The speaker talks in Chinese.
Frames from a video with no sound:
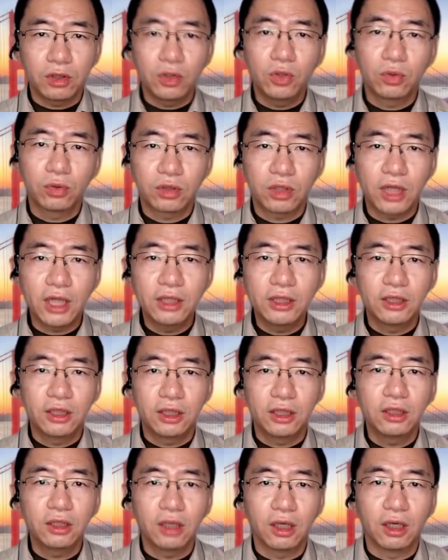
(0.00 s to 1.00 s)
这种单
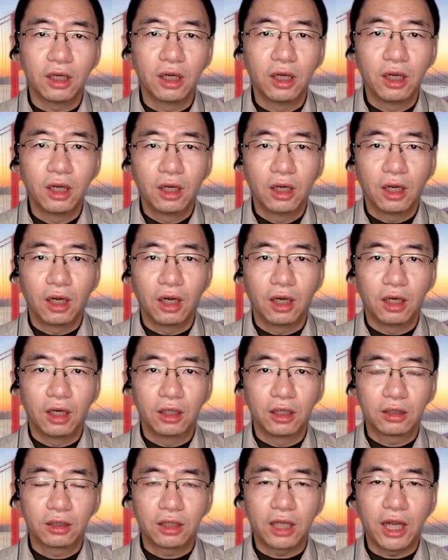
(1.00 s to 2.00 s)
亲的
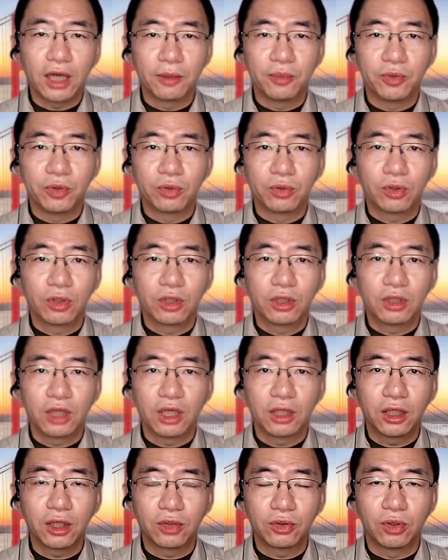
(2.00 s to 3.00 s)
呃带着，比如说
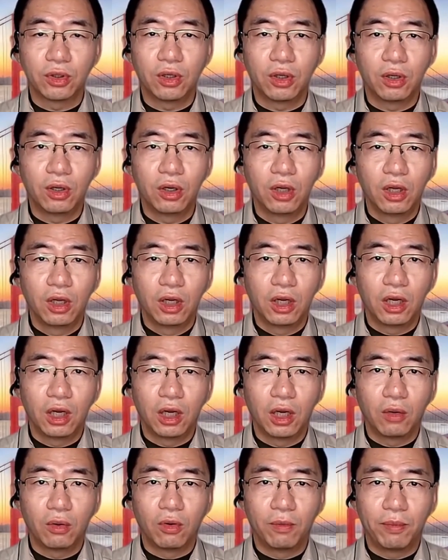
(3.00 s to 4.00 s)
像那个时候。
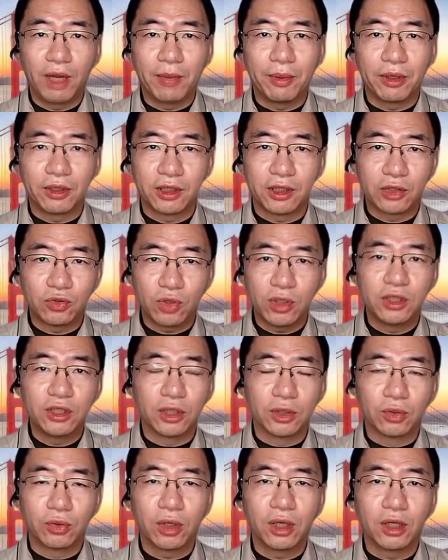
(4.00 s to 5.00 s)
呃，我爸爸是在钻
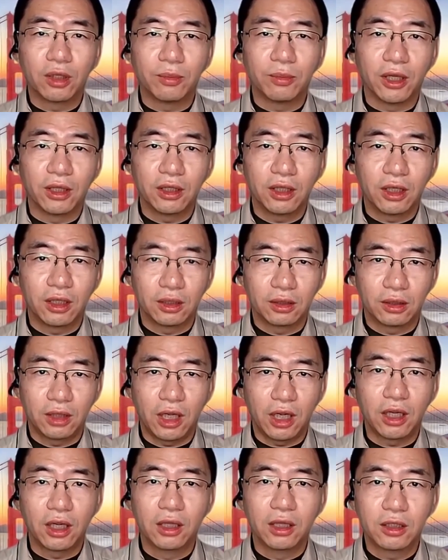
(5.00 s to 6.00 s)
井队里边，那
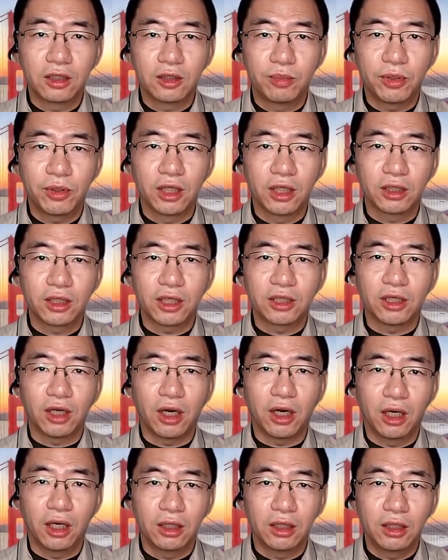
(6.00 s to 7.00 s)
他肯定是不可能带
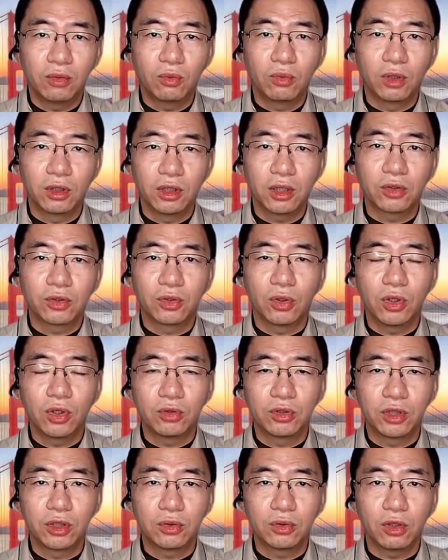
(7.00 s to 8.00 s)
小孩的。那我那个时候
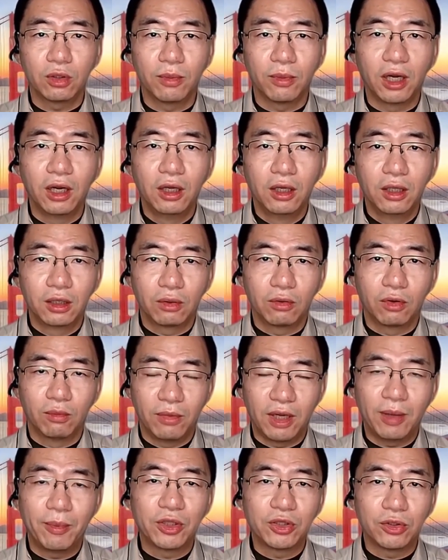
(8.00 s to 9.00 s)
六七岁嘛，那我
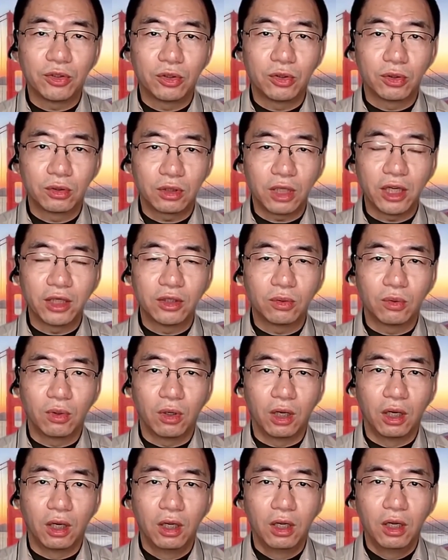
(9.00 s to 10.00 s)
妈妈就带着
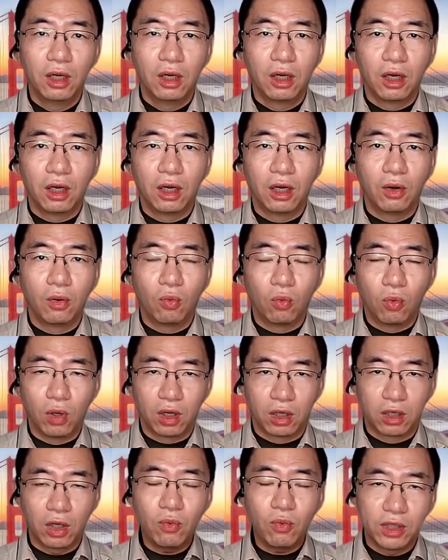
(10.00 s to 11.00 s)
我。呃，
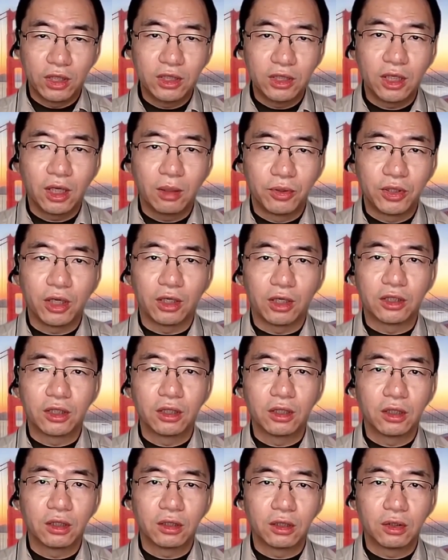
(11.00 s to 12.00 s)
我给我印象比较
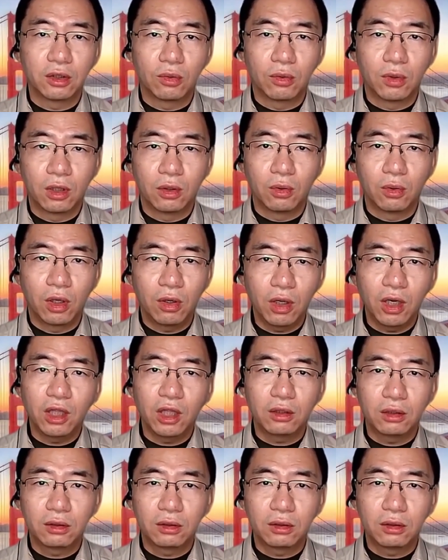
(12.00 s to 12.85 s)
深的是，我我后